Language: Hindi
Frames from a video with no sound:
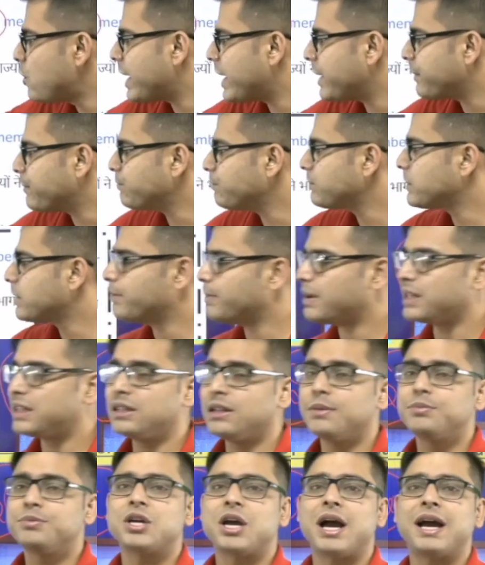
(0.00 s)
है
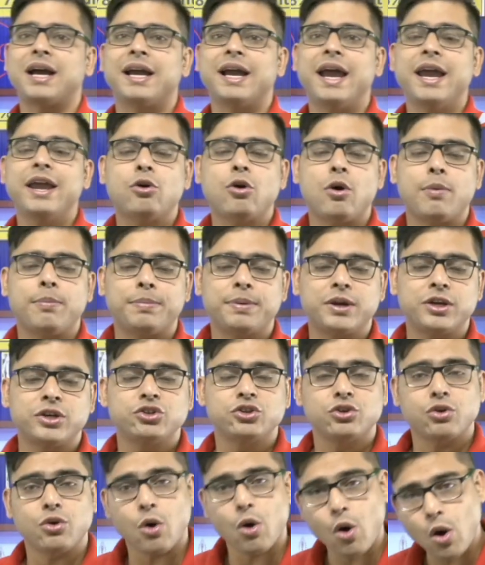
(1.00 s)
मतलब शांघाई
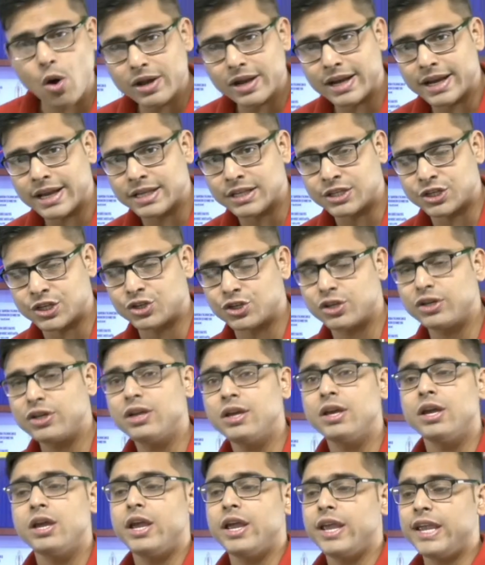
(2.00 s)
कॉपरेशन ऑर्गेनाइजेशन
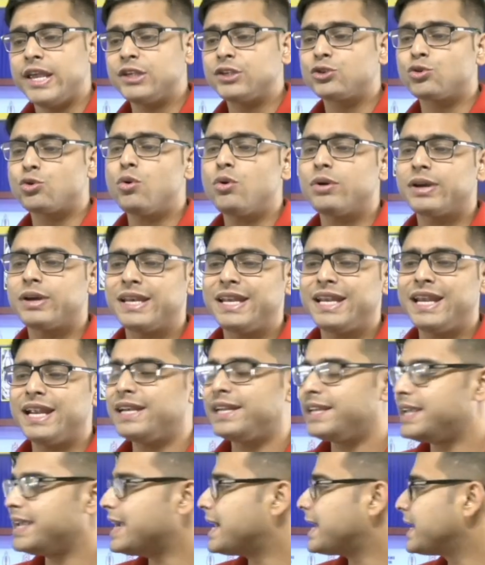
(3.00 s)
इसको
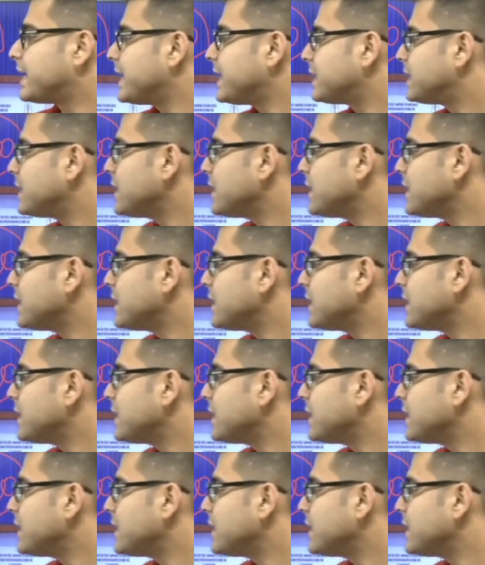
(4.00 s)
क्रिएट किया गया